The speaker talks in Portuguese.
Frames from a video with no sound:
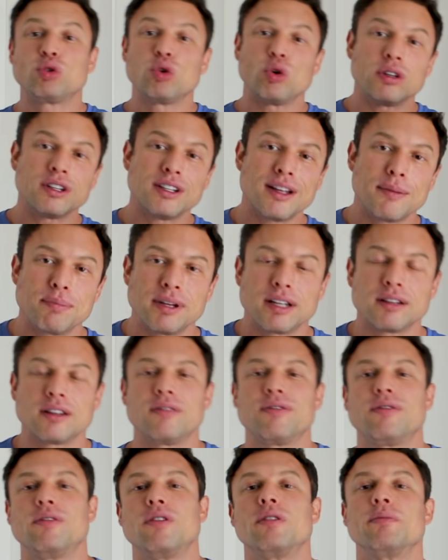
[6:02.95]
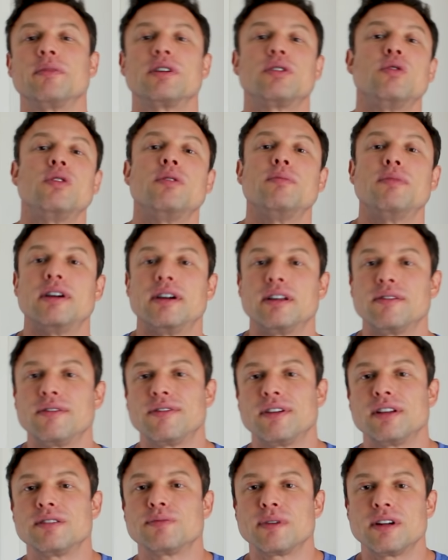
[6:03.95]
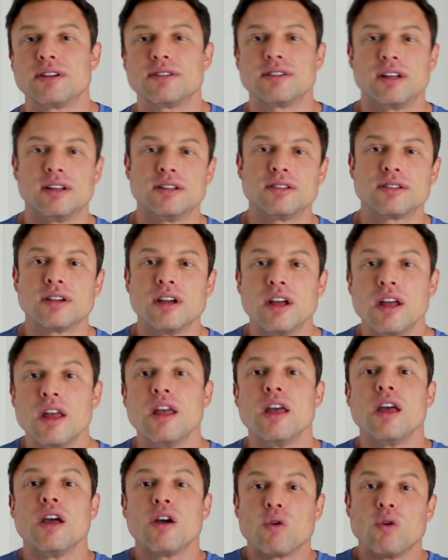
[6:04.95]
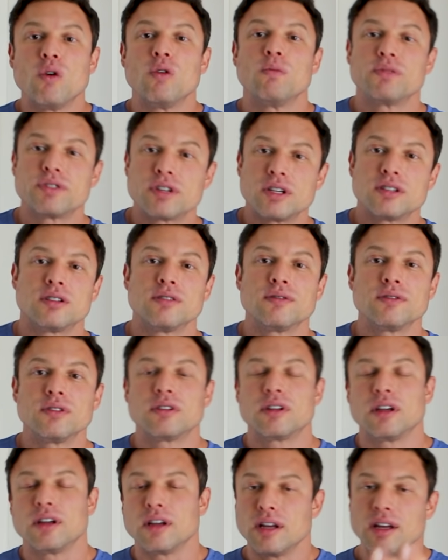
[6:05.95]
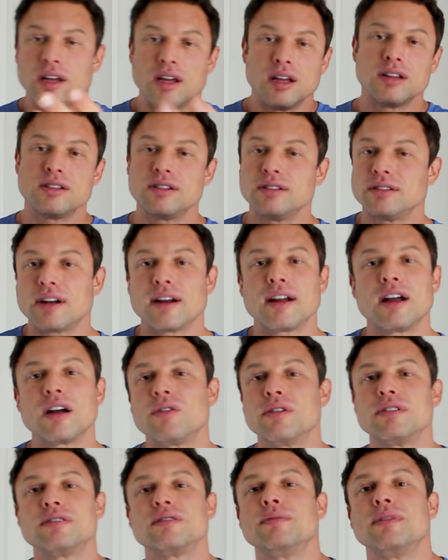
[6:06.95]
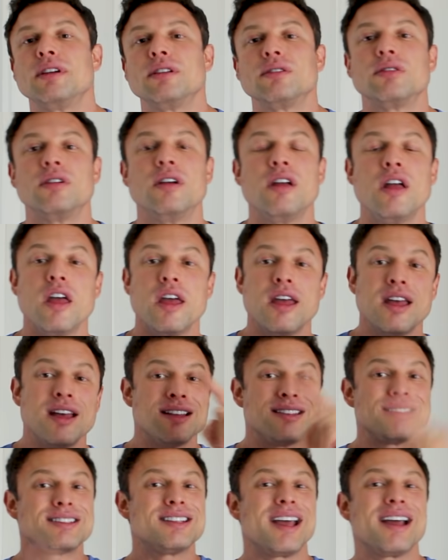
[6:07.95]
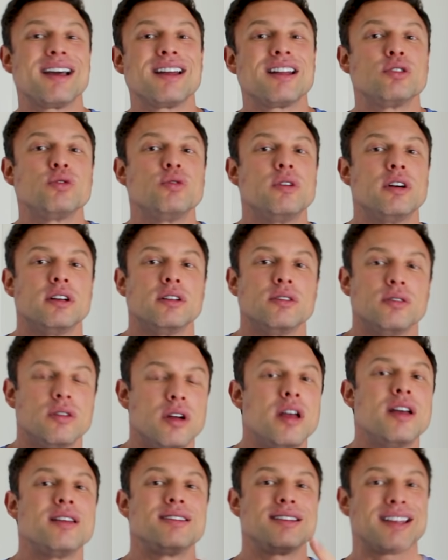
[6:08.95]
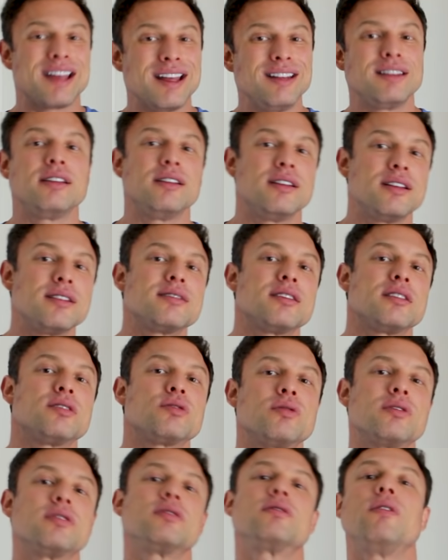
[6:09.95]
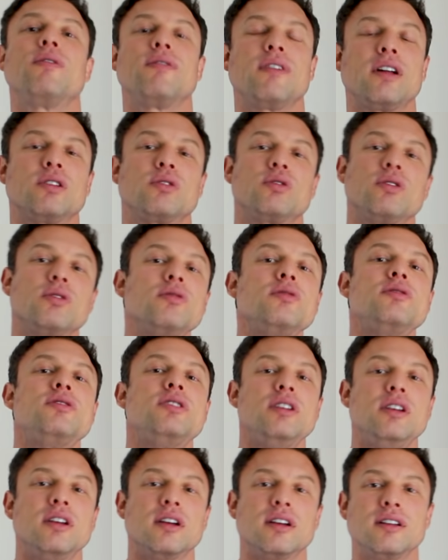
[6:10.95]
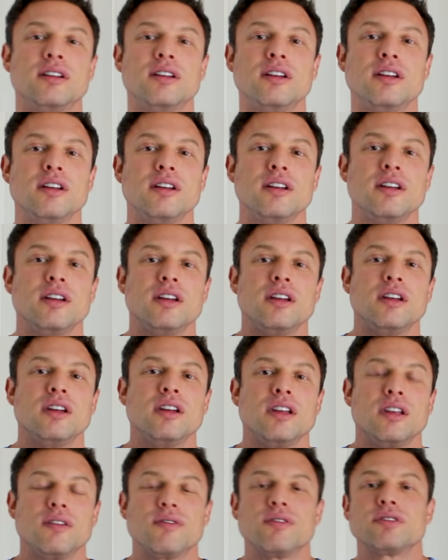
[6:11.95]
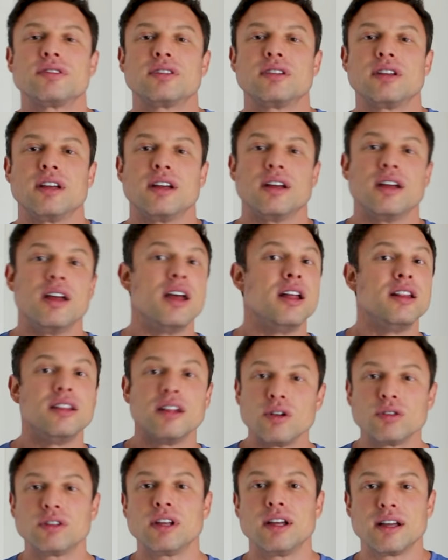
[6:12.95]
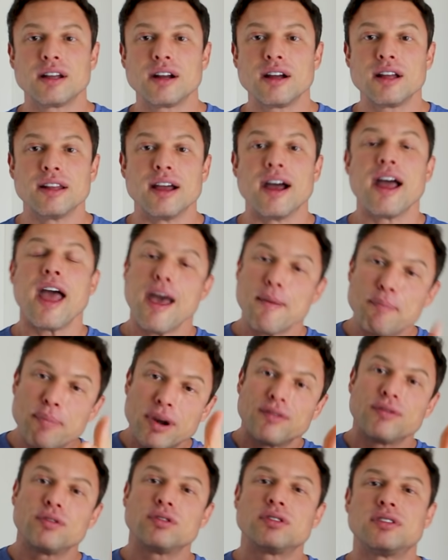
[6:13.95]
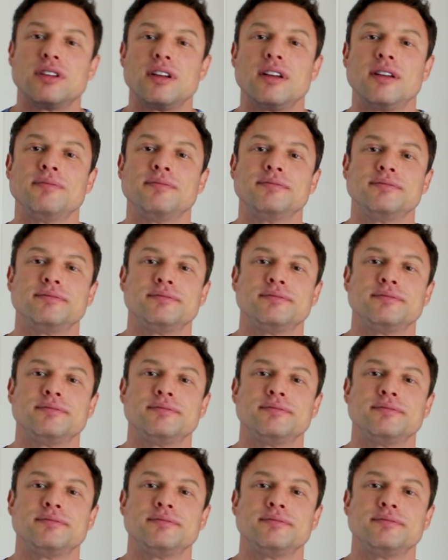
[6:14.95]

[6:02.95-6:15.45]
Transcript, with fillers: toda a plataforma que o eBurning fez para a gente, com o objetivo do quê? De entregar conhecimento. Você é graduando, você quer entender dessas coisas que eu falo todo dia, e você não tem grana, é para você